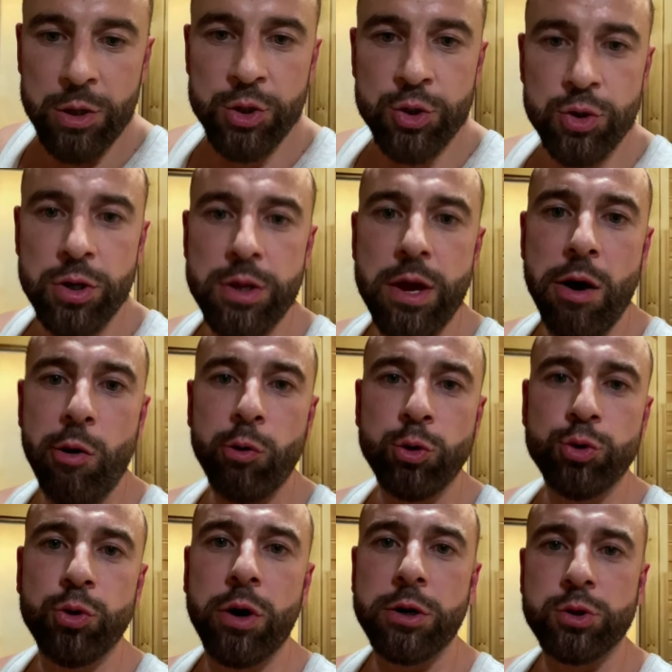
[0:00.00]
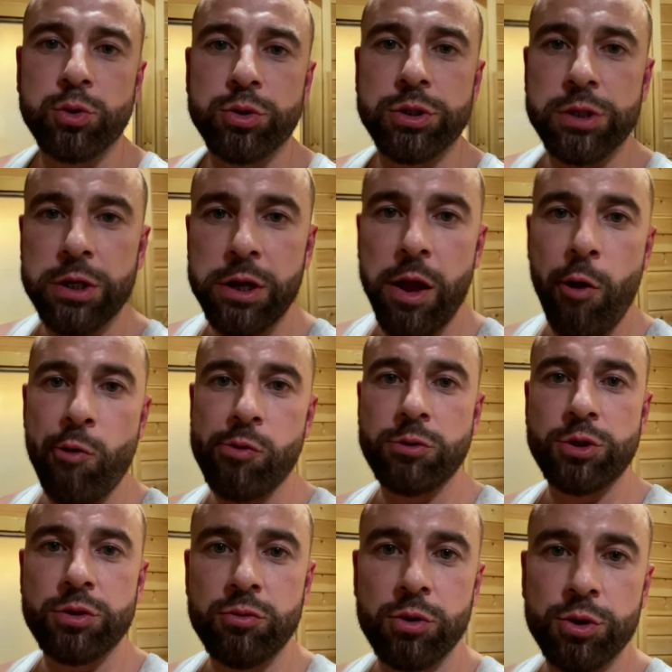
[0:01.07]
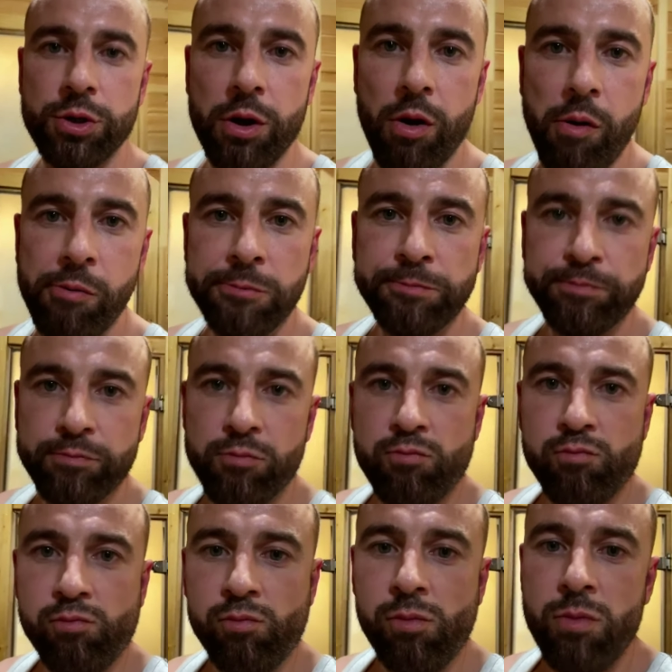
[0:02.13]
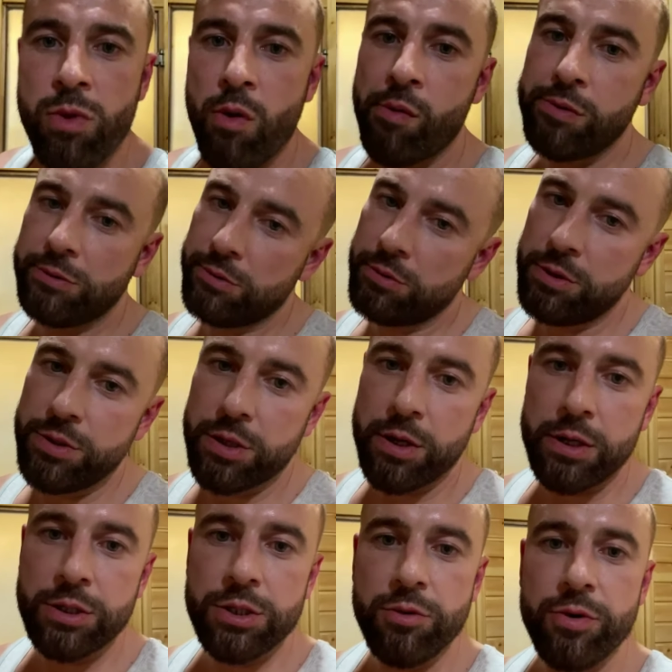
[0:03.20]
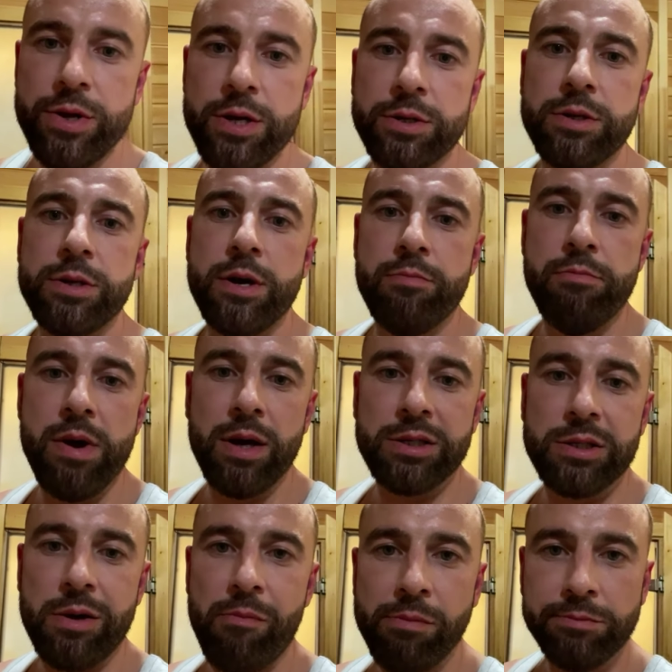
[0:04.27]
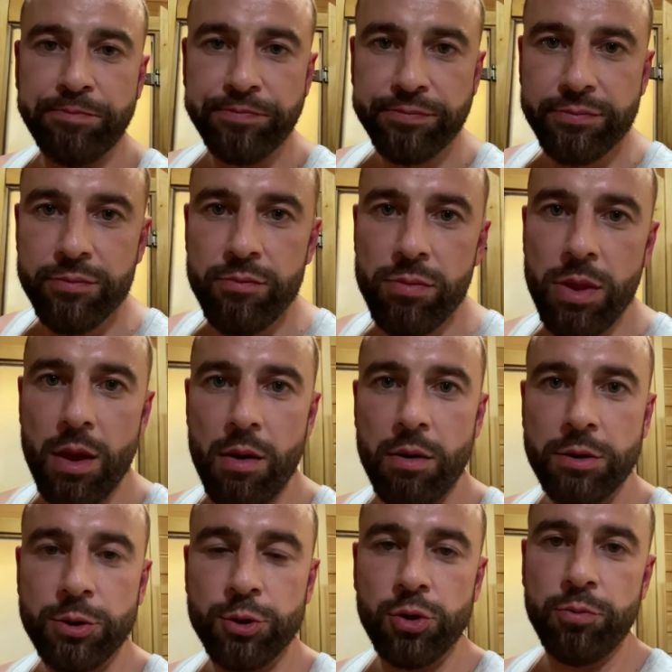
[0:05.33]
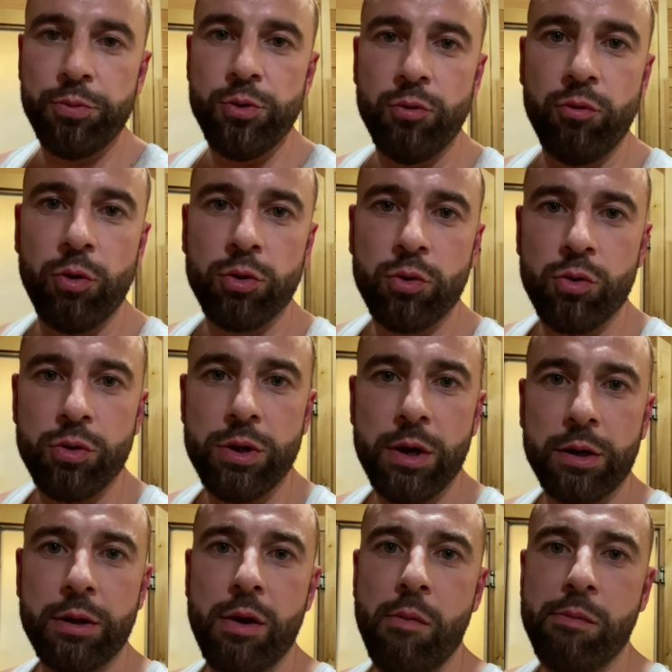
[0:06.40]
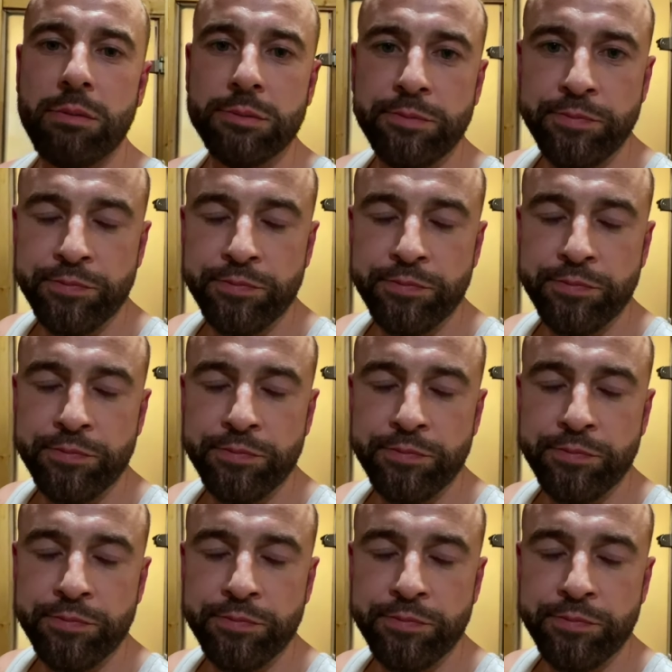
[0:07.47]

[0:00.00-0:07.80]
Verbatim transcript: Еще я на охоту хожу, стреляю животных. Некрасиво я ем мясо. А еще пью водку иногда.